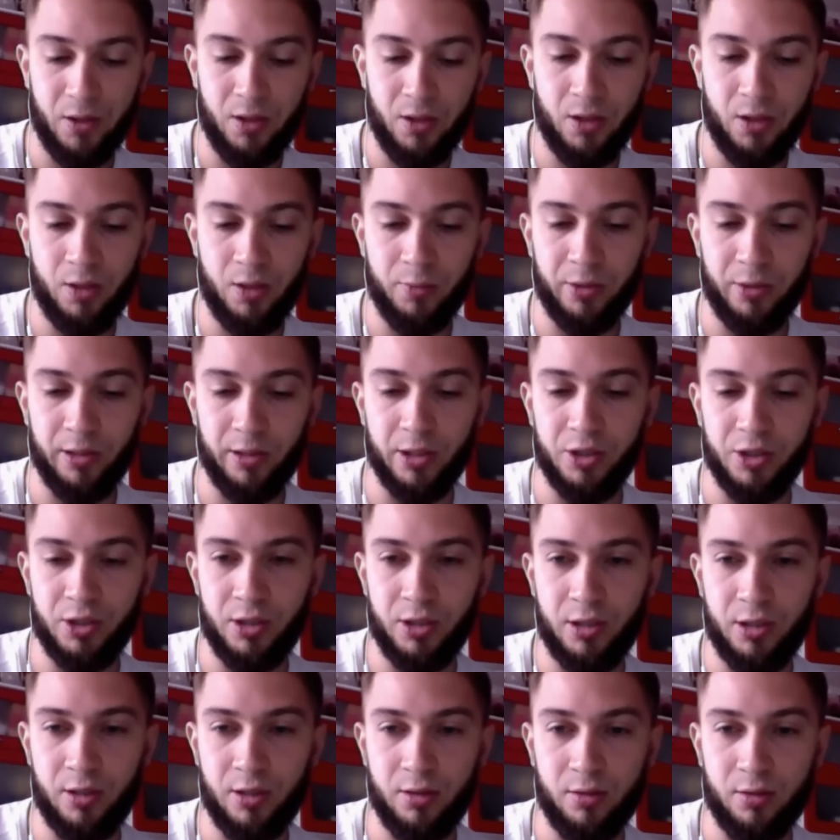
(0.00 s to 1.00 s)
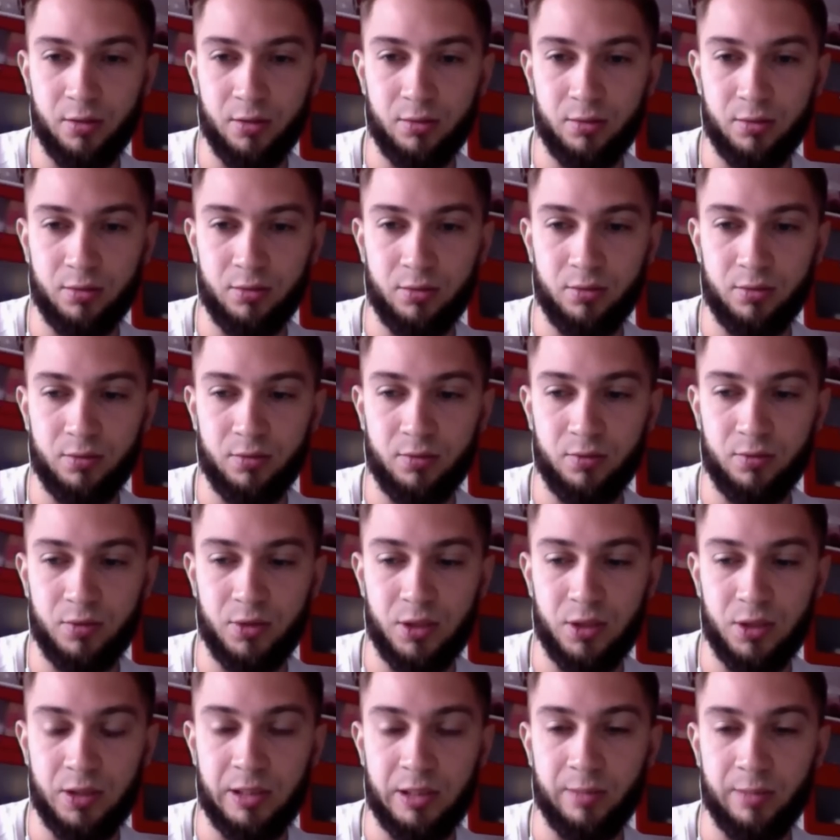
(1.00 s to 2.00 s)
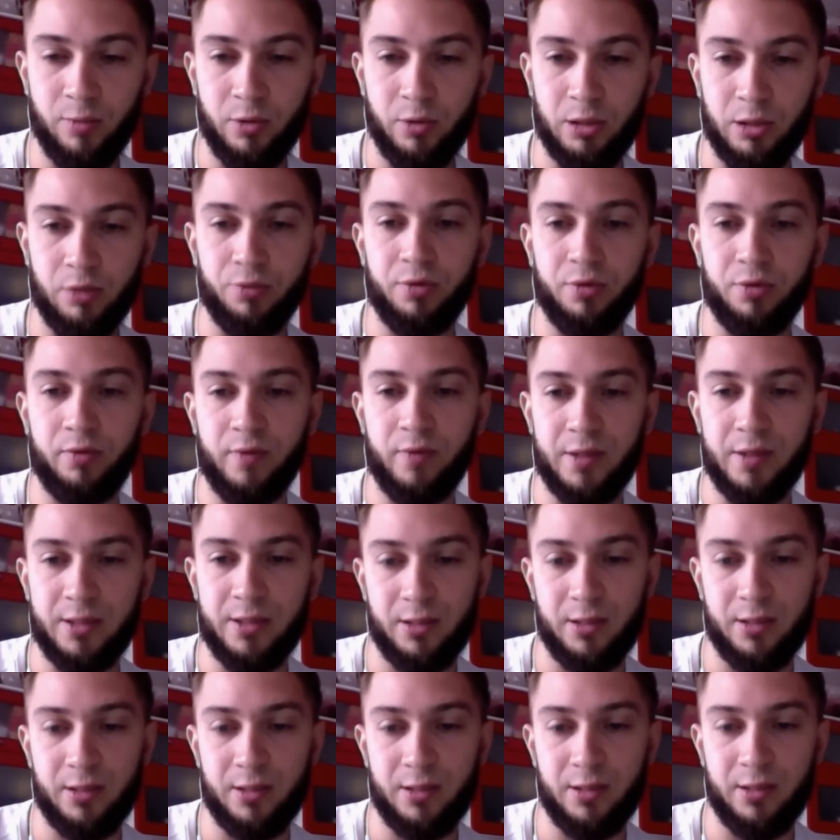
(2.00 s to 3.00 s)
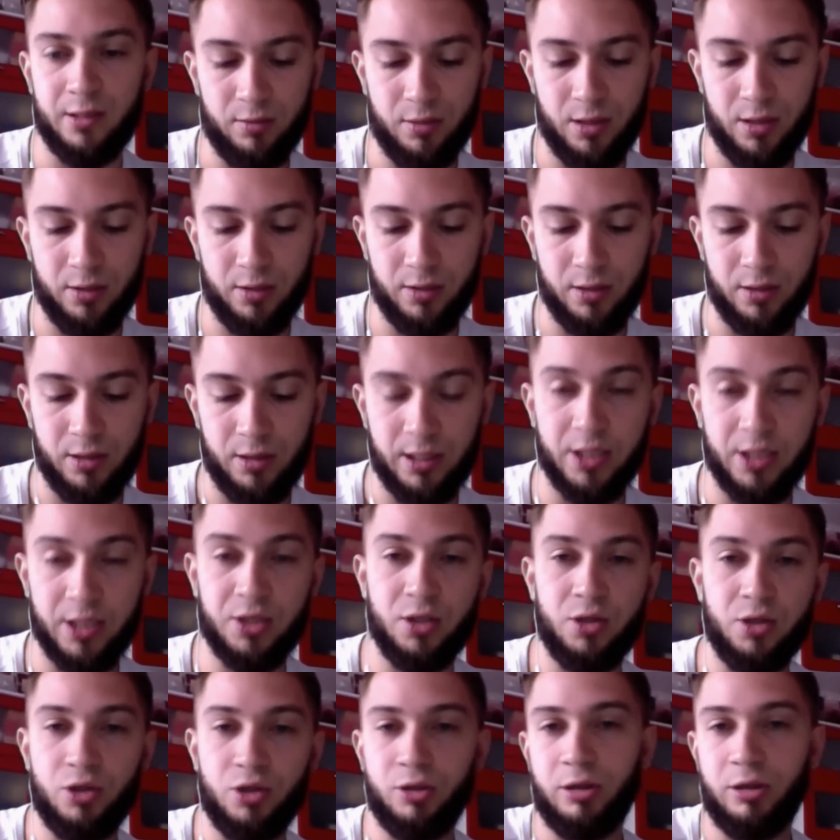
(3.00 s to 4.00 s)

и предложили э, систему краудинвестинга, когда каждый